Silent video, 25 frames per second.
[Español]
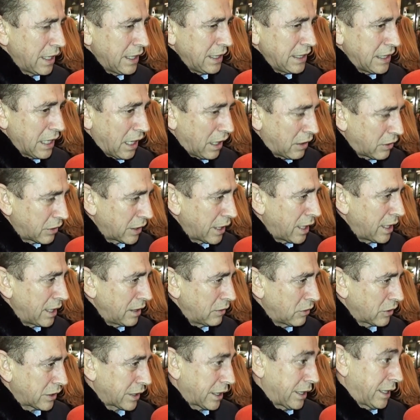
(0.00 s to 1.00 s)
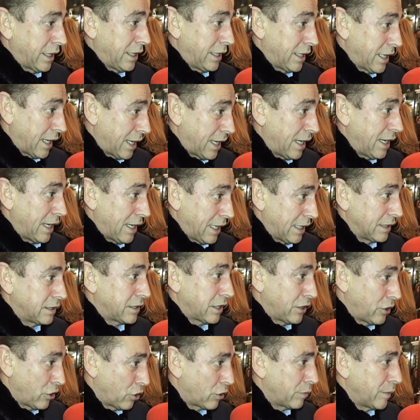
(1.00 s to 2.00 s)
Y ahora lo que era
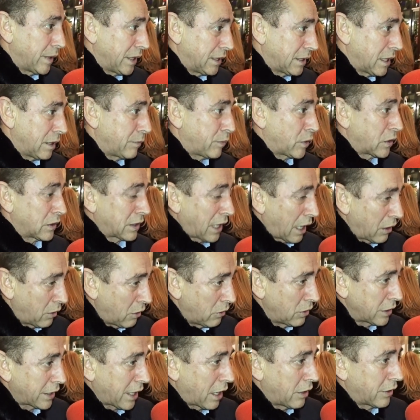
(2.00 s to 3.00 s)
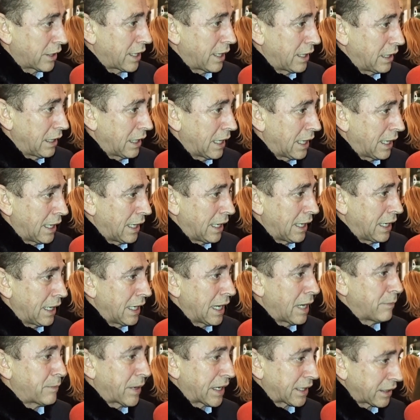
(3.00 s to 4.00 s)
anteriormente el portalón, que ahora es
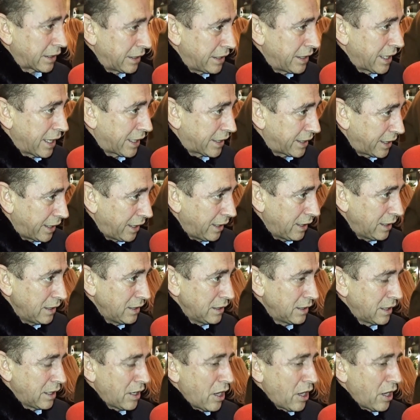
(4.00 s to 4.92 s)
la parrilla grill,